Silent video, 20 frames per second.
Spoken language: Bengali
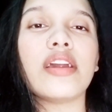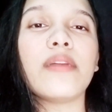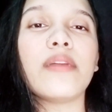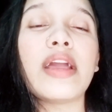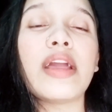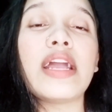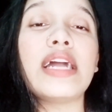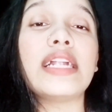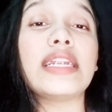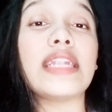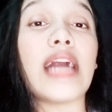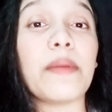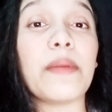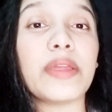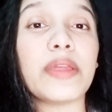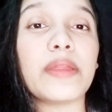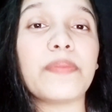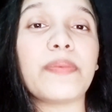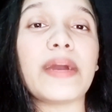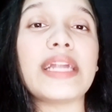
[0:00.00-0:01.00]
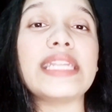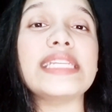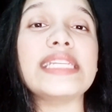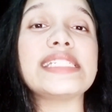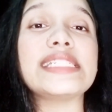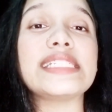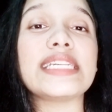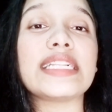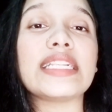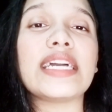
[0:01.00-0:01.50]
ডাবের পানি
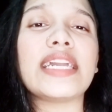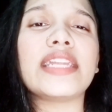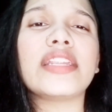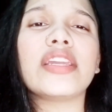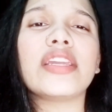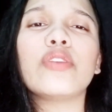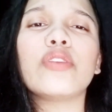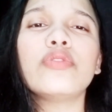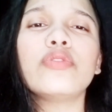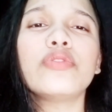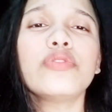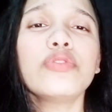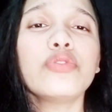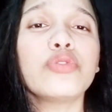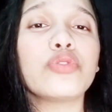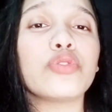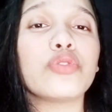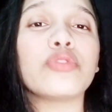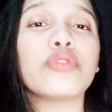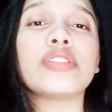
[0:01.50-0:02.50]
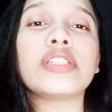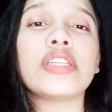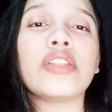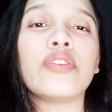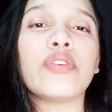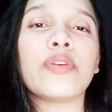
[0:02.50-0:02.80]
স্যালাইন এগুলো তো চলছিলই